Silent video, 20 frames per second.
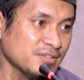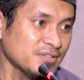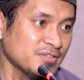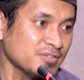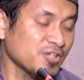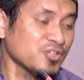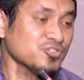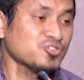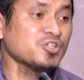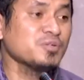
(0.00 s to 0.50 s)

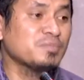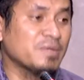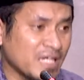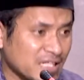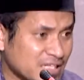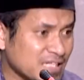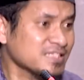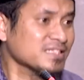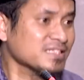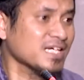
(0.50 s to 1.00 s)
Rasul
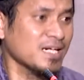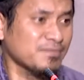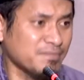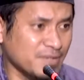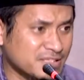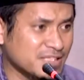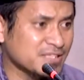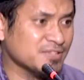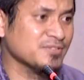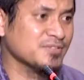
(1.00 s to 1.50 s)
biarkan
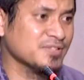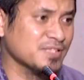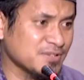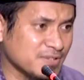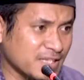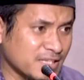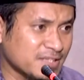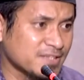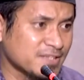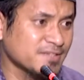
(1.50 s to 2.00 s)
sahabatnya dulu
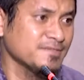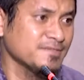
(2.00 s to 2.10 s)
duluan.